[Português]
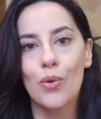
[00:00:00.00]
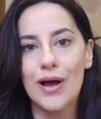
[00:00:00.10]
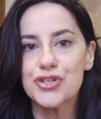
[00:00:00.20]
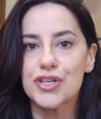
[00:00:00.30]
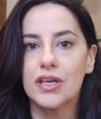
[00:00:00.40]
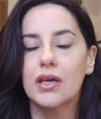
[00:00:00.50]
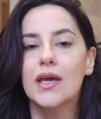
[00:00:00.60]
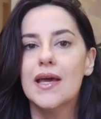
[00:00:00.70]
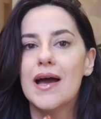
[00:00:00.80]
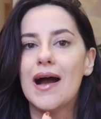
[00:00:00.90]
Eu acho que
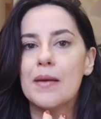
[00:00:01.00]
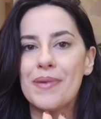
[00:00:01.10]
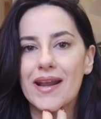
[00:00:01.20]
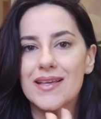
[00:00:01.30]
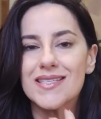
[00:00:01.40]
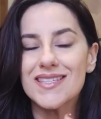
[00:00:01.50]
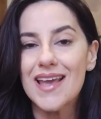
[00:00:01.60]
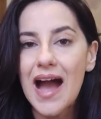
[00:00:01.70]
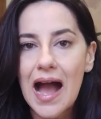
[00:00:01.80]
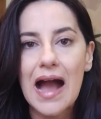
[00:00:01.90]
aparece
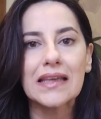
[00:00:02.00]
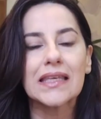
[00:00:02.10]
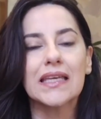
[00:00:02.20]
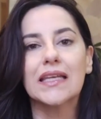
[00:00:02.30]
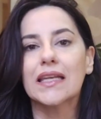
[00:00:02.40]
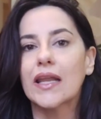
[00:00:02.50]
acne,